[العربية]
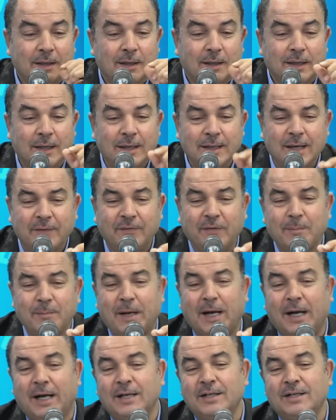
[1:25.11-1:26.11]
لهنا
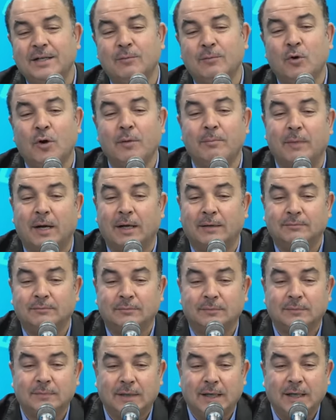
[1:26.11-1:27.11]
فما حاجه مهمه
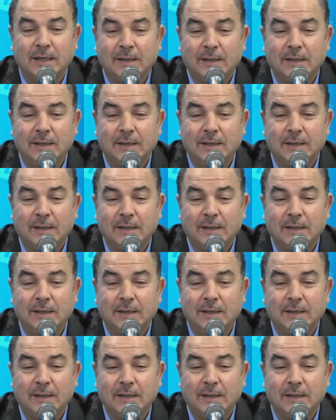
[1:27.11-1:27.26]
مم.